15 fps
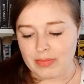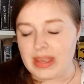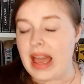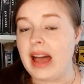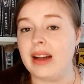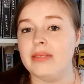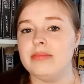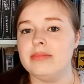ja,
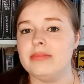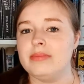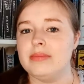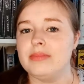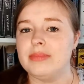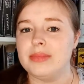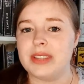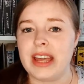
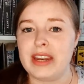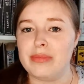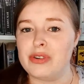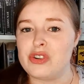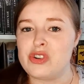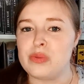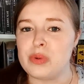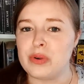seine
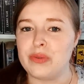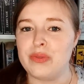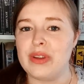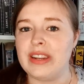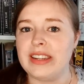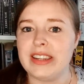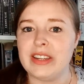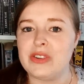Bestimmung
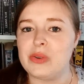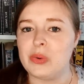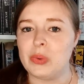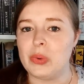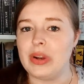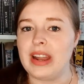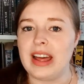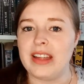findet
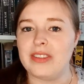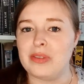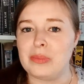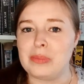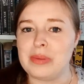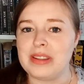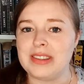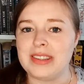oder so
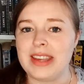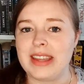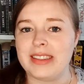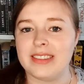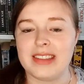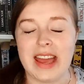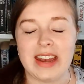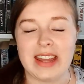ein
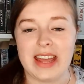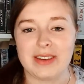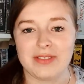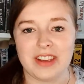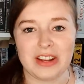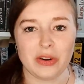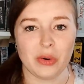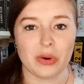bisschen seine
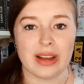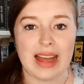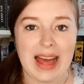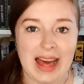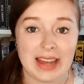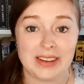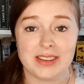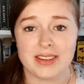Entwicklung
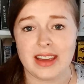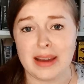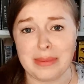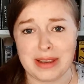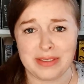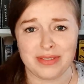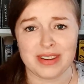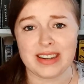hat.
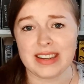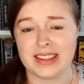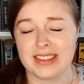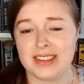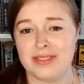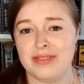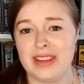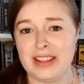Aber ich finde, es
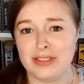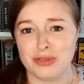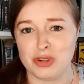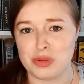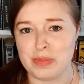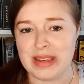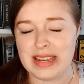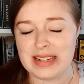ist viel zu
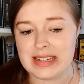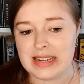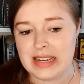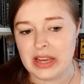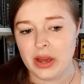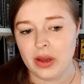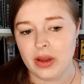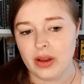spät.
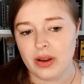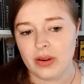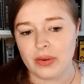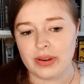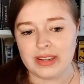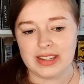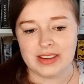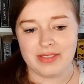
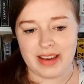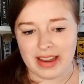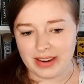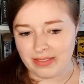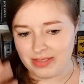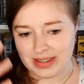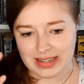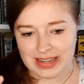Und hier
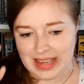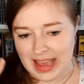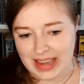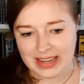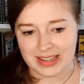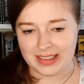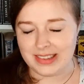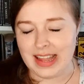waren wirklich
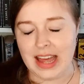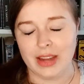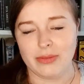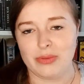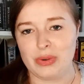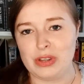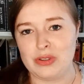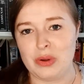einige
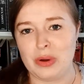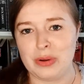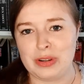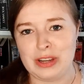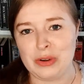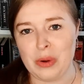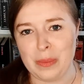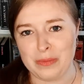Sachen, wo ich doch
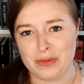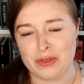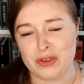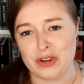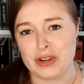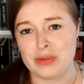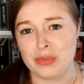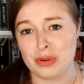den Kopf
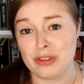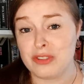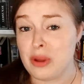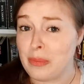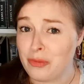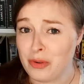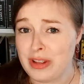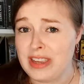schütteln musste,
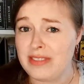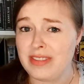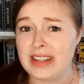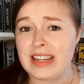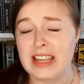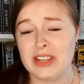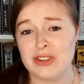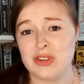obwohl hier
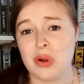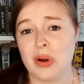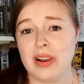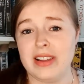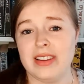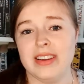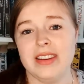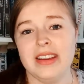wirklich
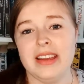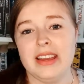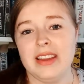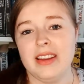tolle